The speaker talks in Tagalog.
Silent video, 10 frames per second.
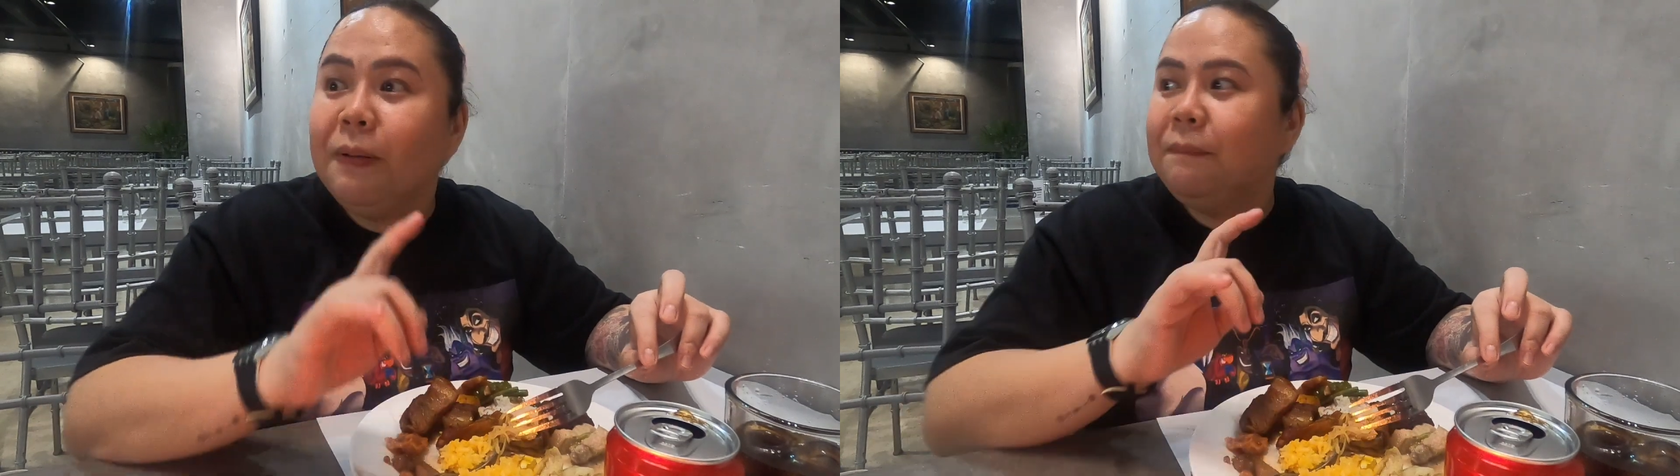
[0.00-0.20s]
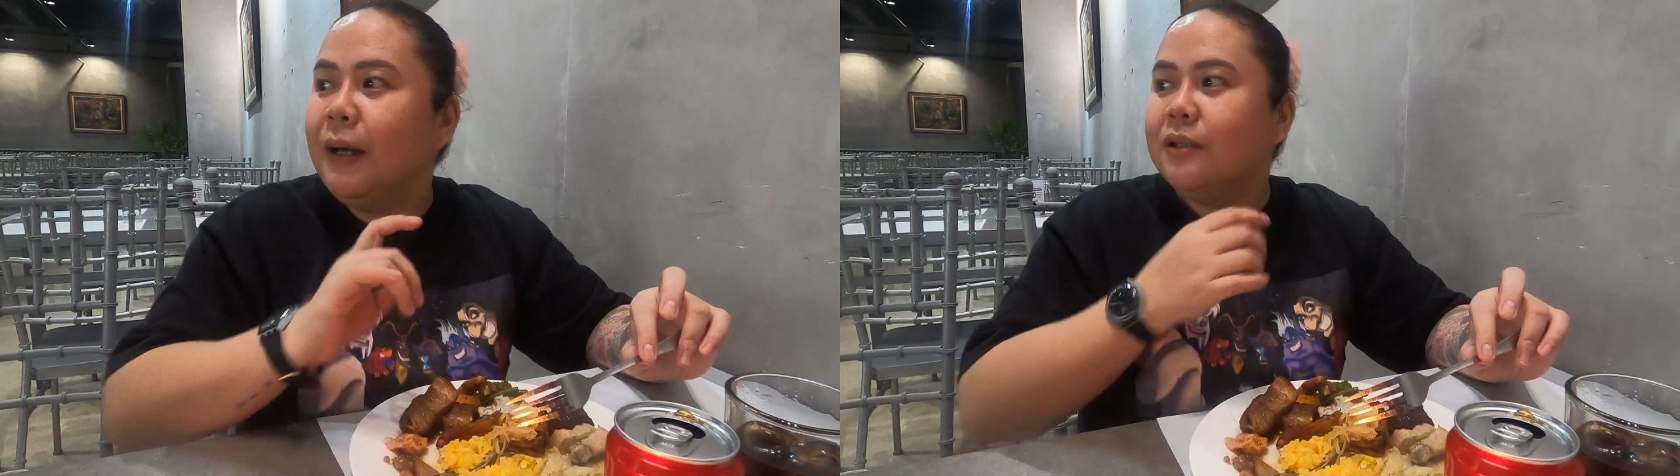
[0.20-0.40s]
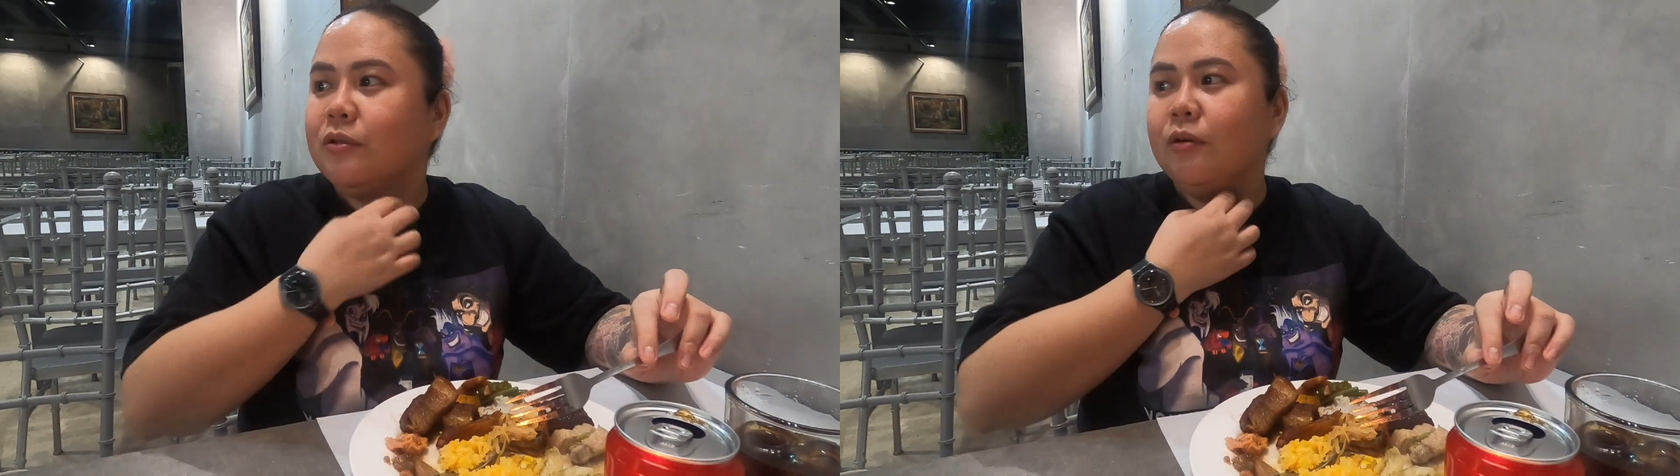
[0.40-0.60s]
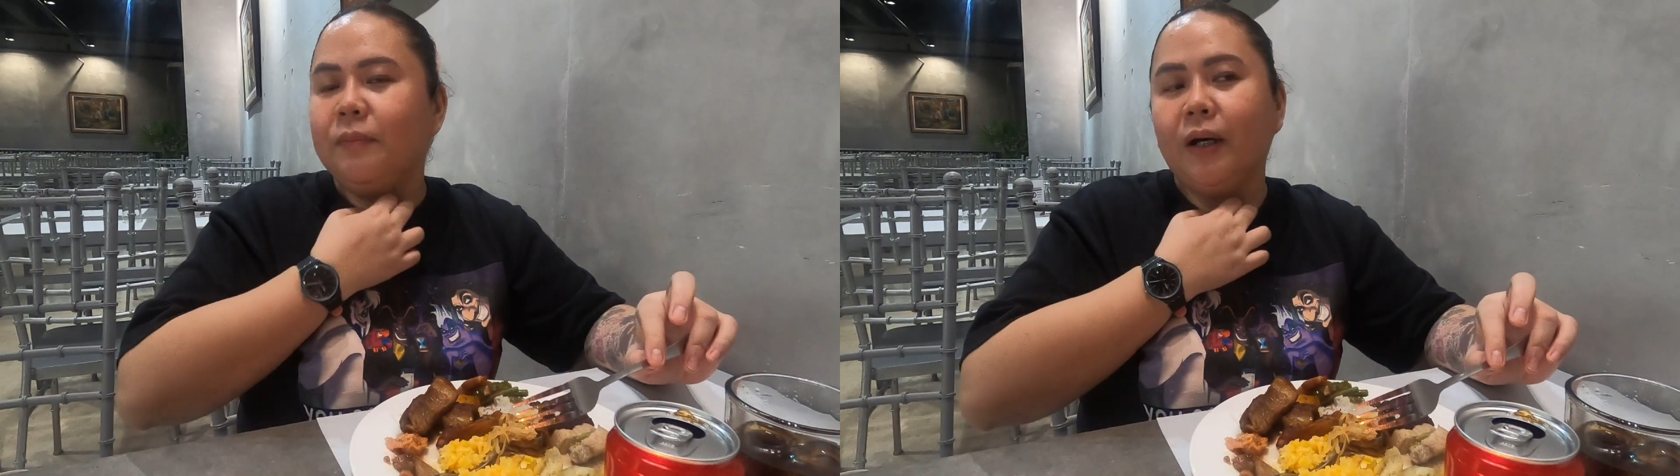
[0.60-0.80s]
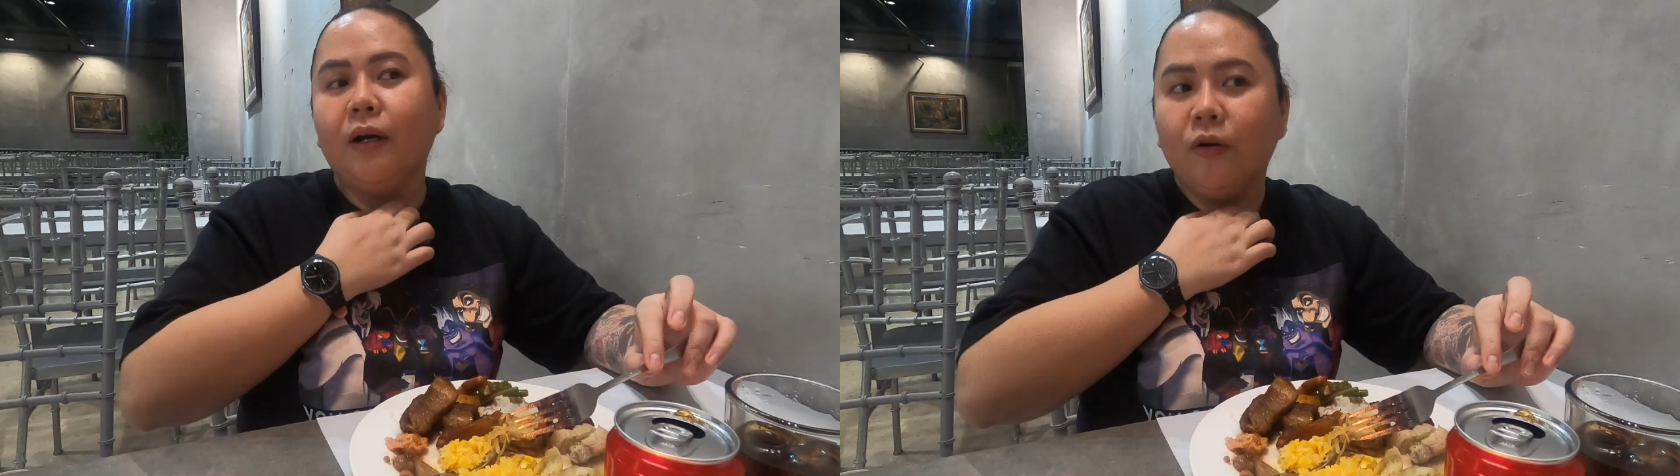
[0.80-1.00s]
pagpa
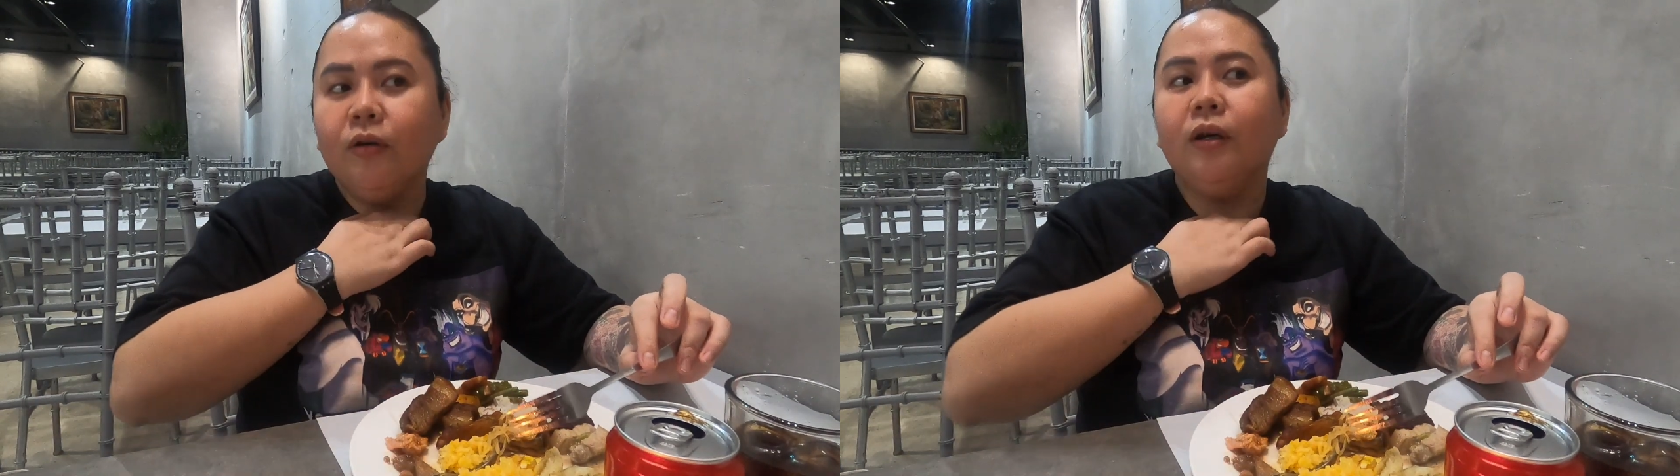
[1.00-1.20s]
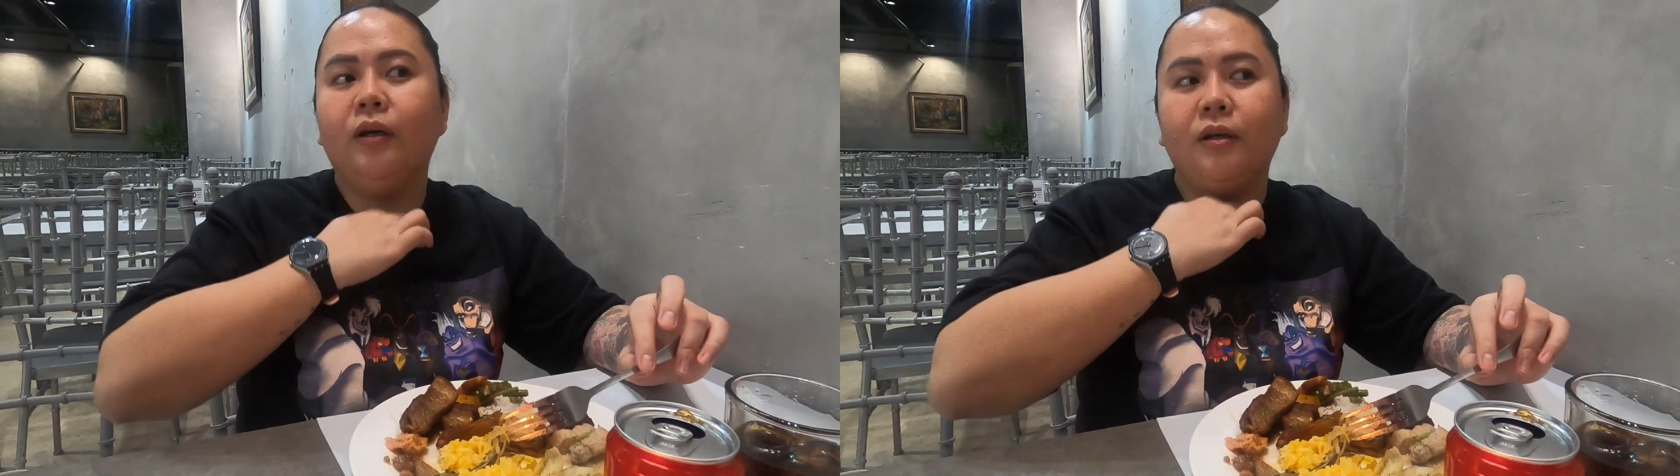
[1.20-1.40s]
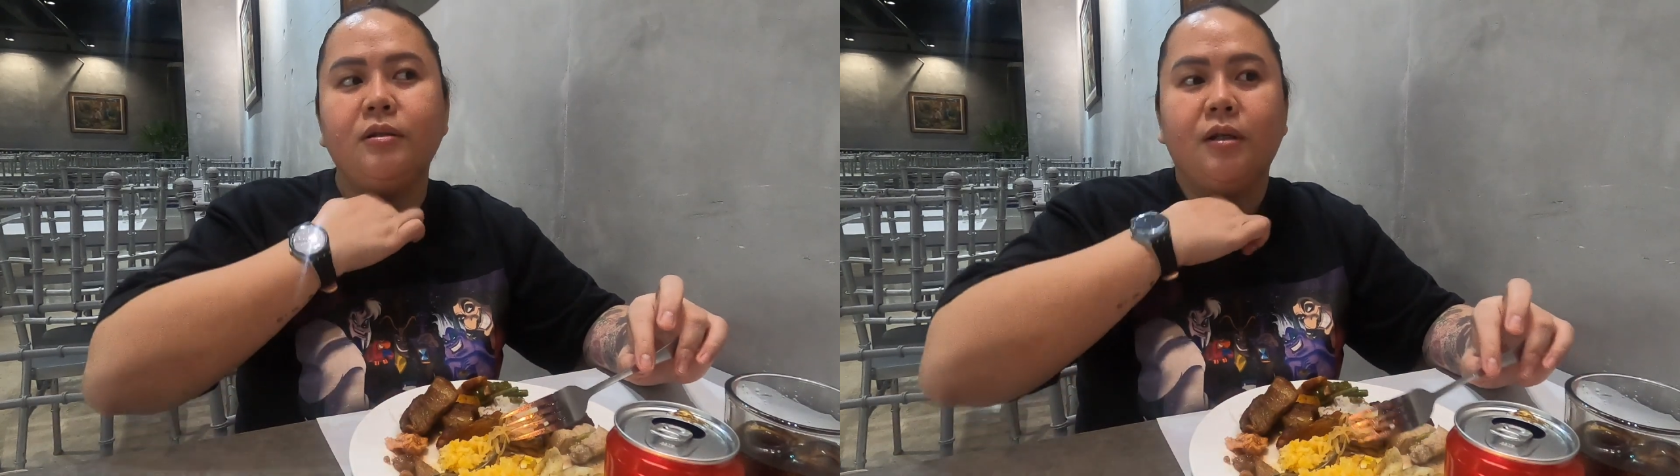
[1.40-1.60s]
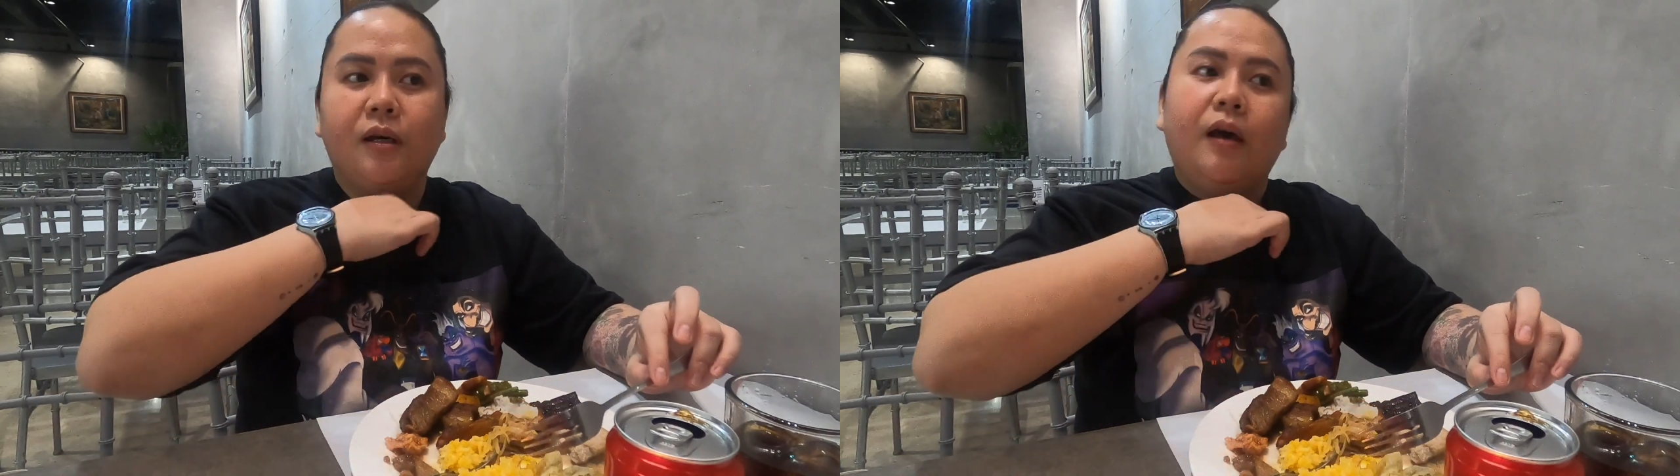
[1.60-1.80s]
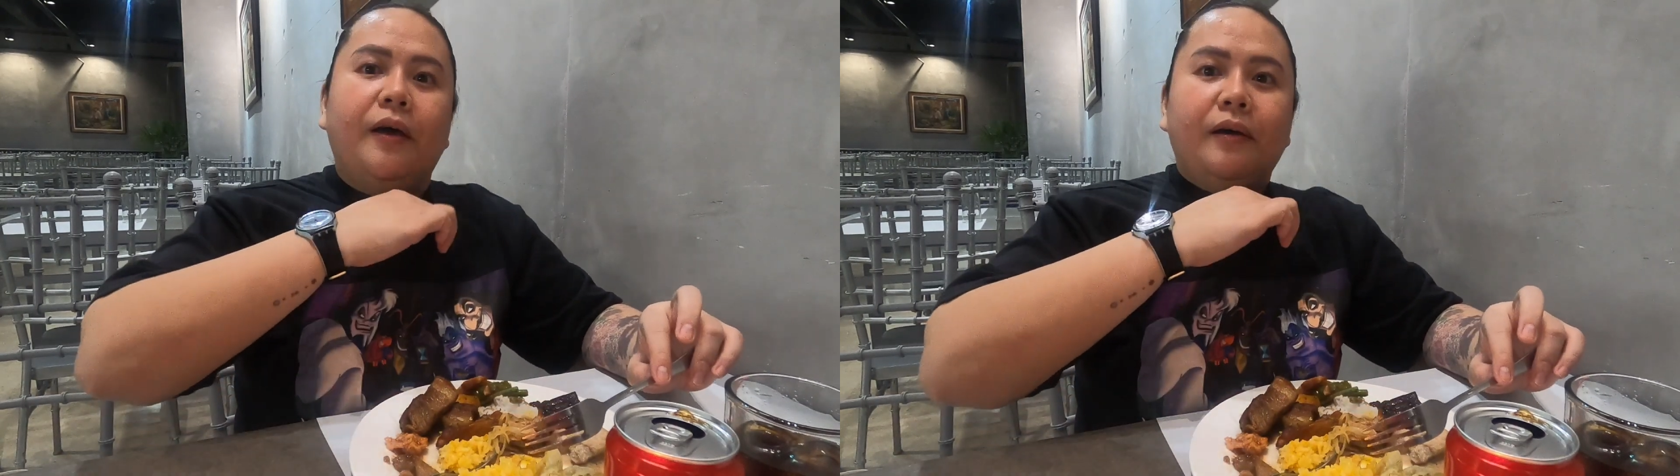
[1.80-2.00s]
Okay. Okay,
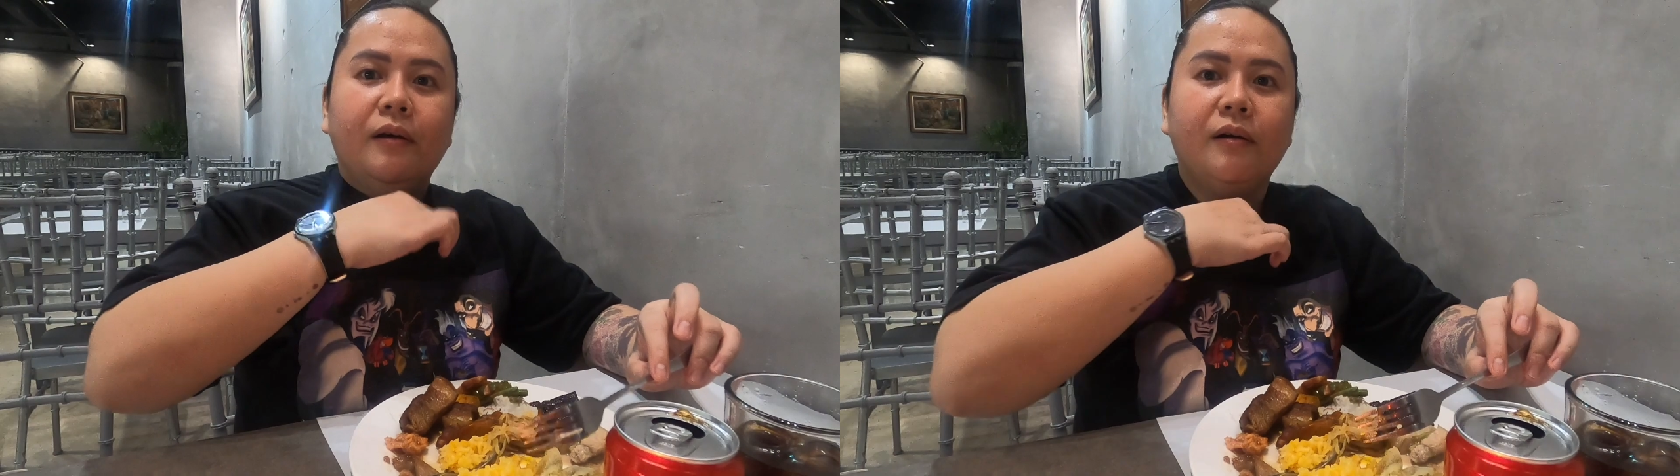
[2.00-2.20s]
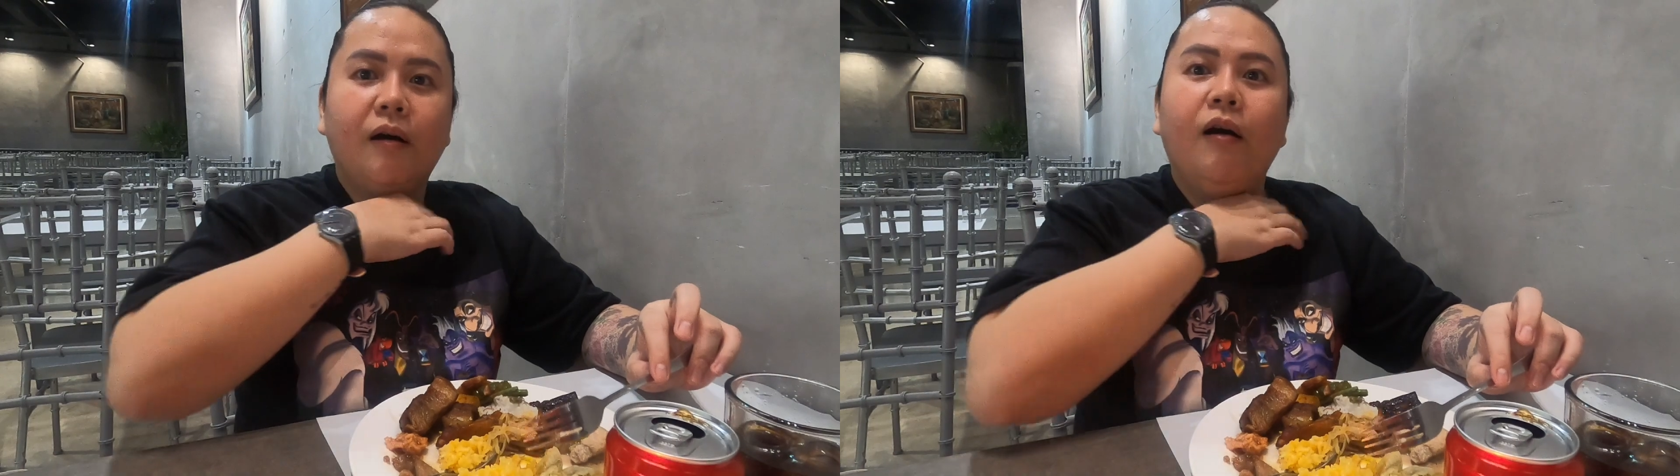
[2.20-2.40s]
tayo lang tao.